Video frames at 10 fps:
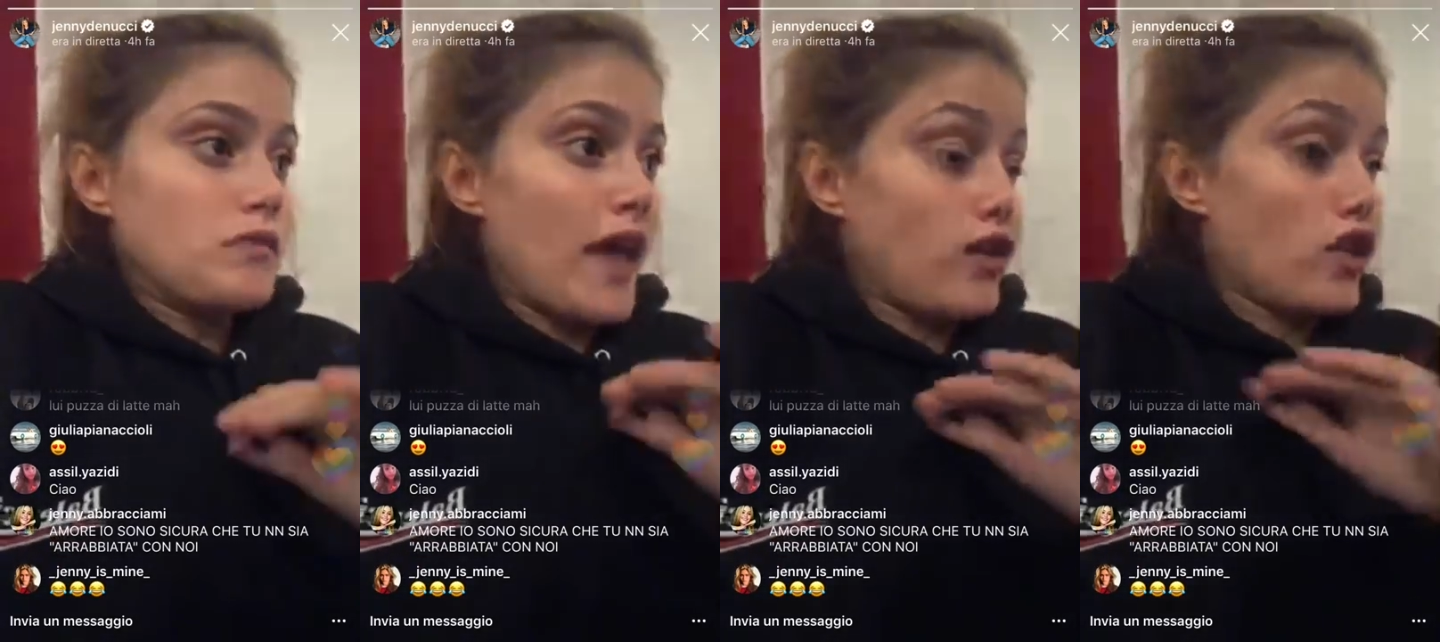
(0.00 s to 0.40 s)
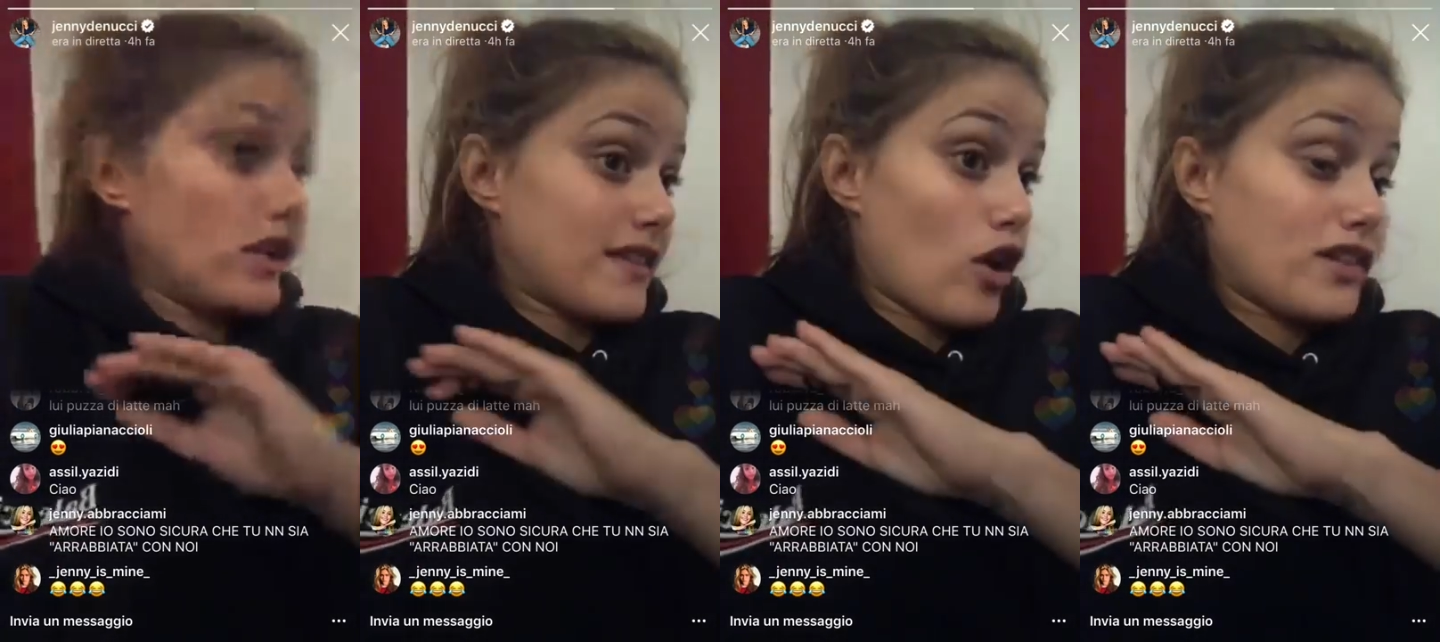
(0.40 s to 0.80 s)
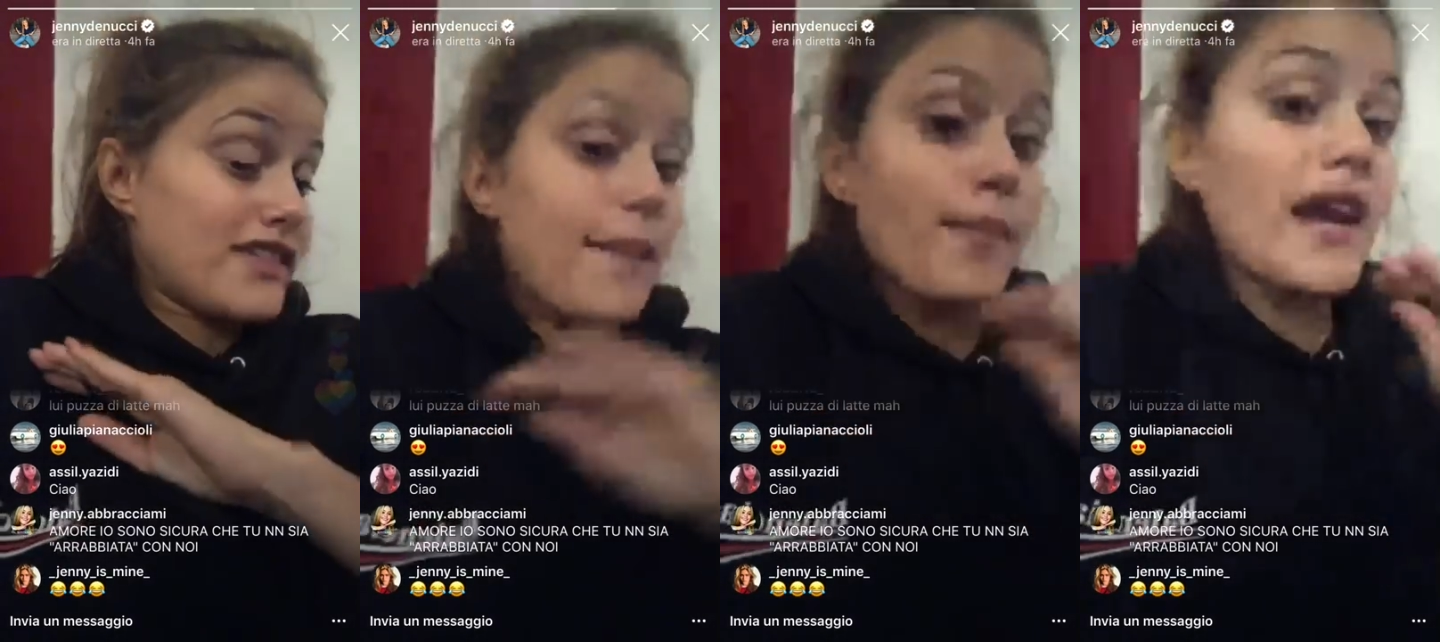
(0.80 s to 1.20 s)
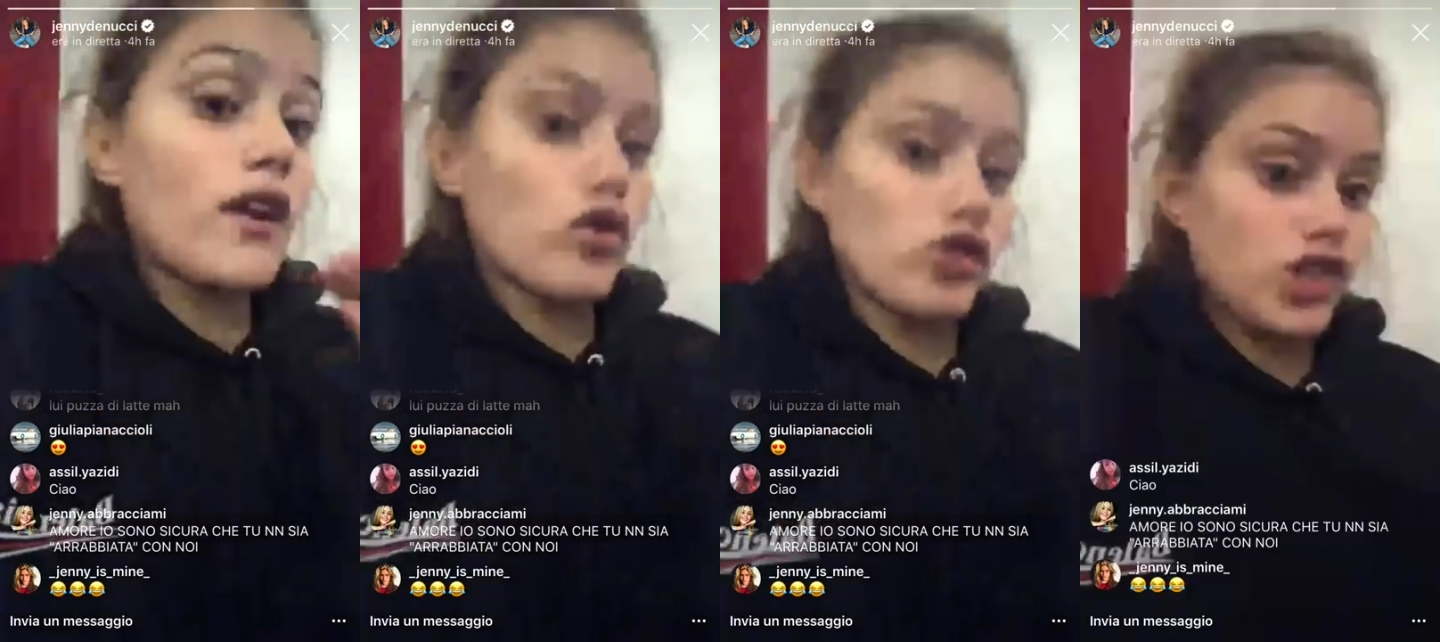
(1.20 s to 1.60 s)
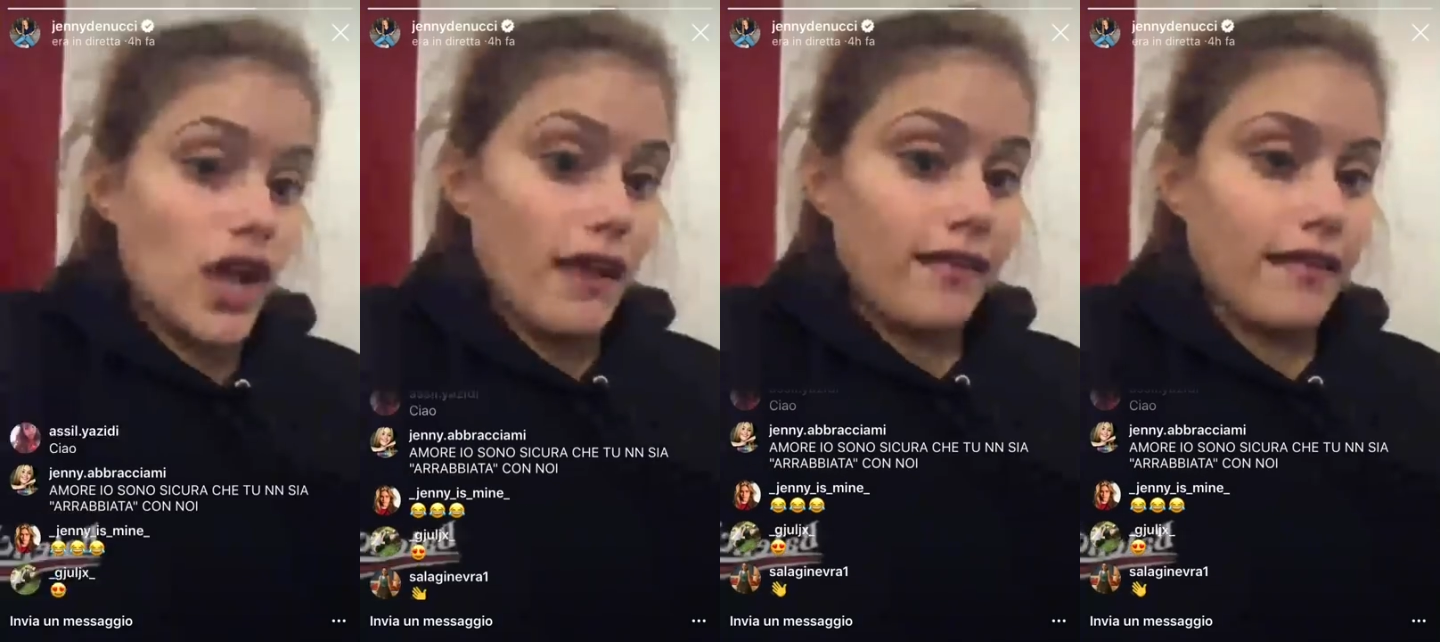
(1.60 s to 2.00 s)
e io ne sarò sempre
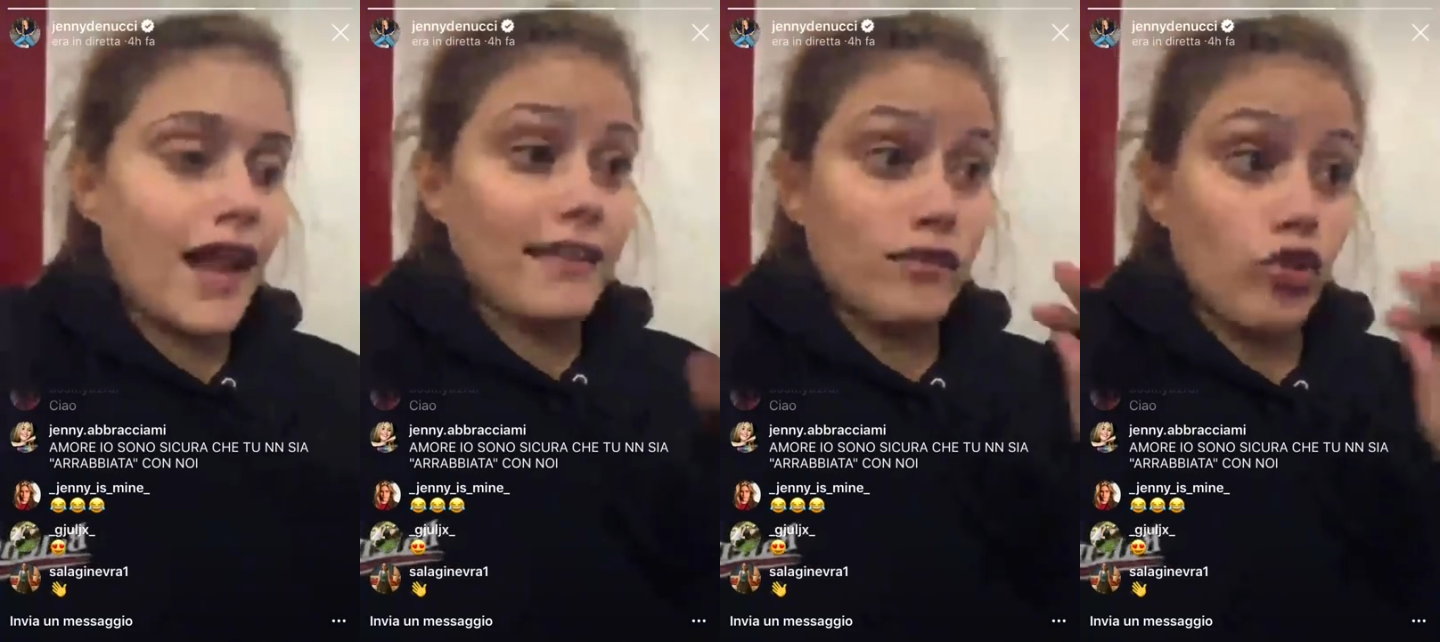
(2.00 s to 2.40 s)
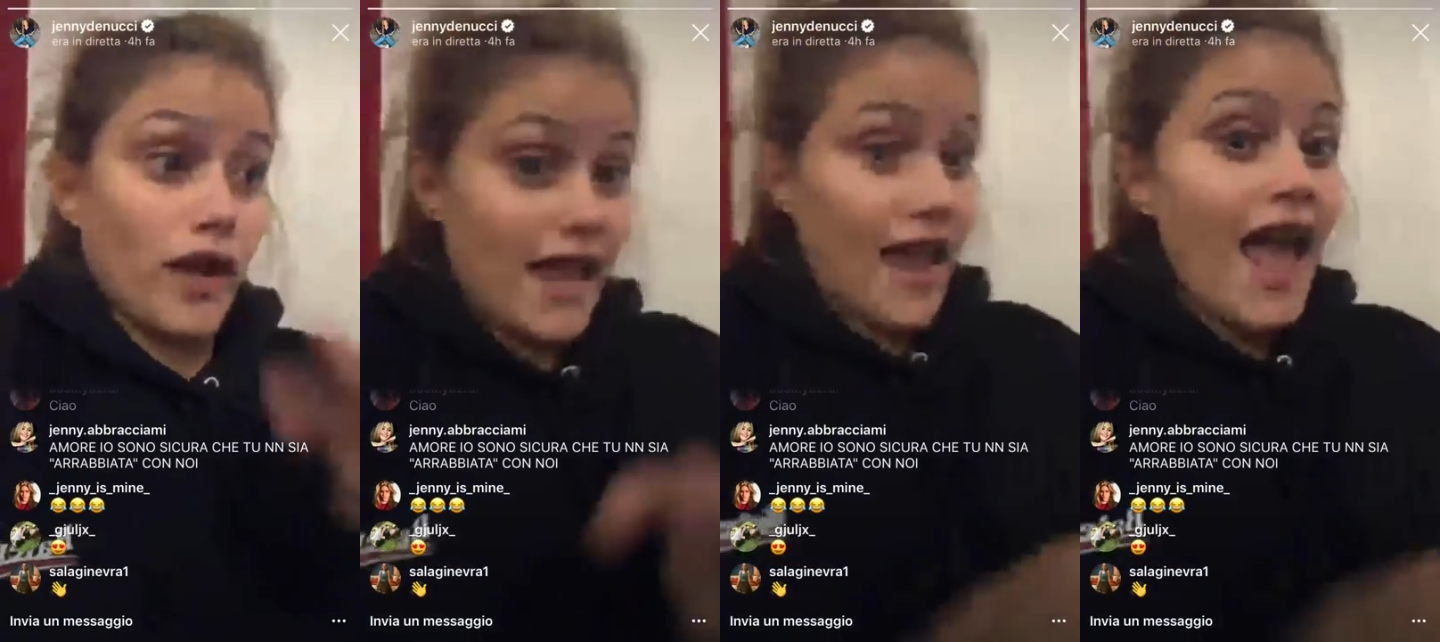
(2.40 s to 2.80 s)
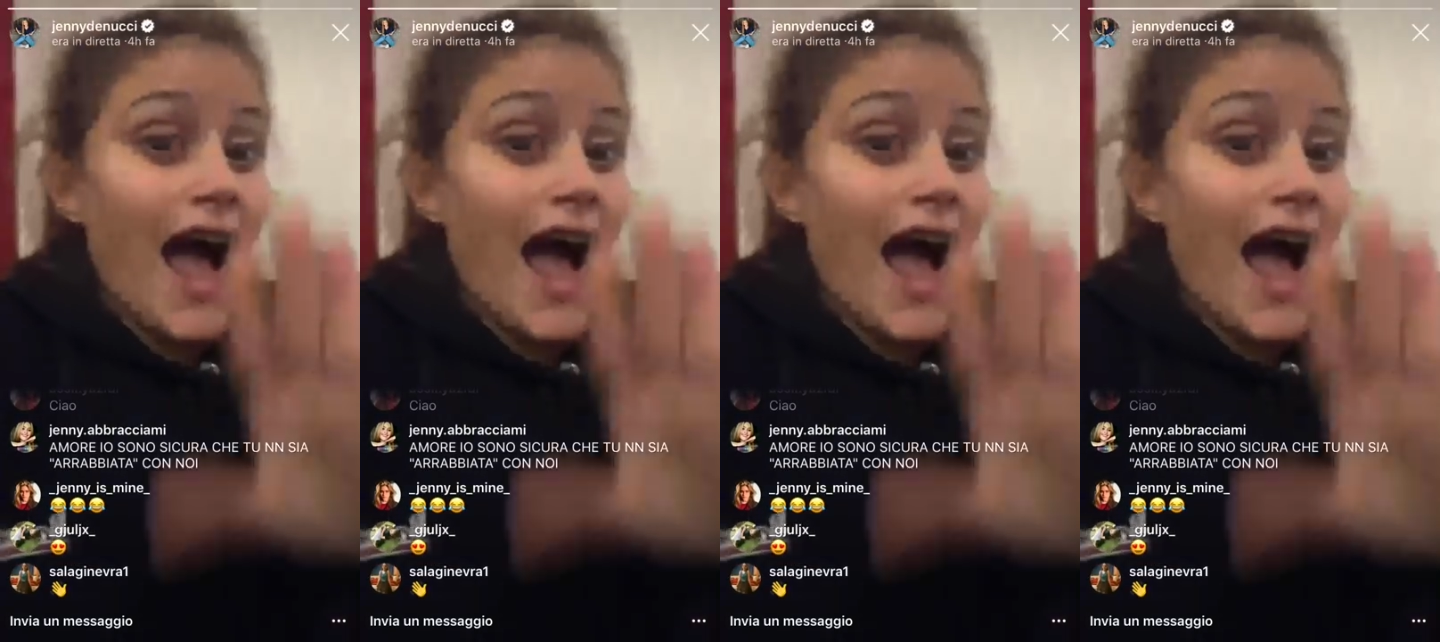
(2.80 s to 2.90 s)
riconoscente, tanto che